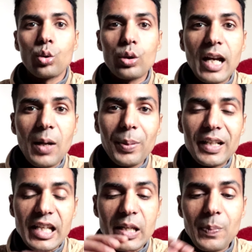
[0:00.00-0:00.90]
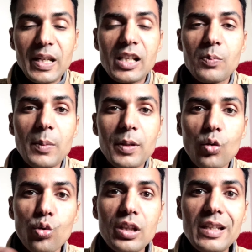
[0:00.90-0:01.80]
तो यहां पर ईपीएस e में
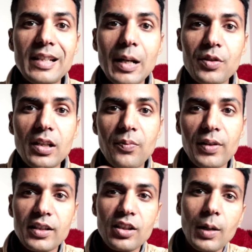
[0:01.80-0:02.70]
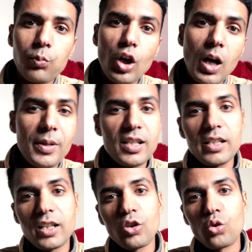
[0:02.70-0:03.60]
भी उसी हिसाब से रिफ्लेक्शन आपको
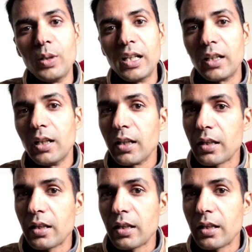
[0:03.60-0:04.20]
हमेशा देखने को मिलेगा